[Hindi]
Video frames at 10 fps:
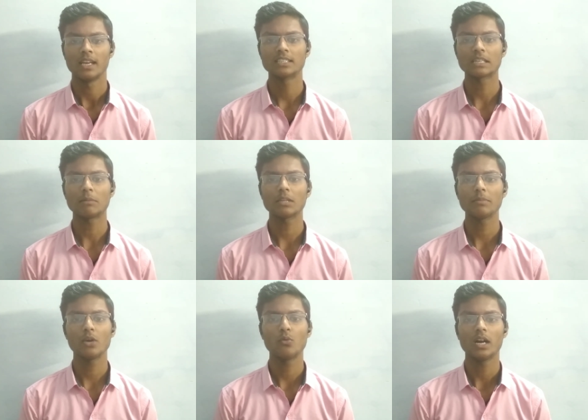इसका
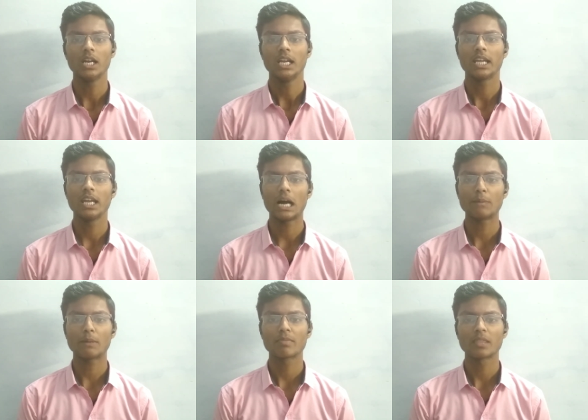मतलब ये हुआ कि
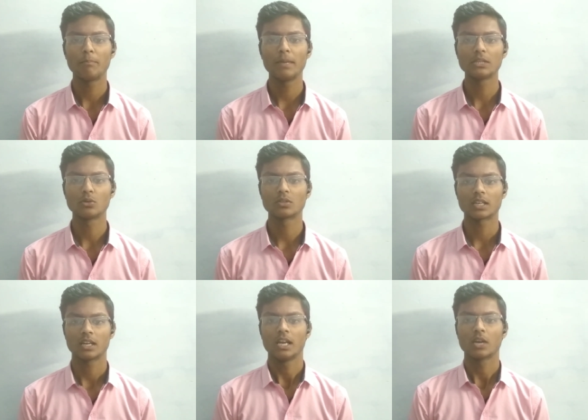अब आप नब्बे दिनों
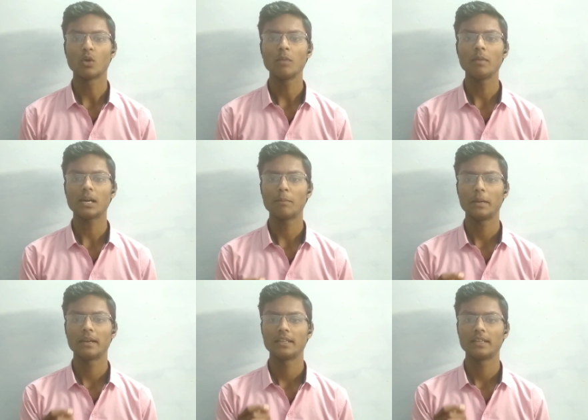तक कोई भी कंप्लेन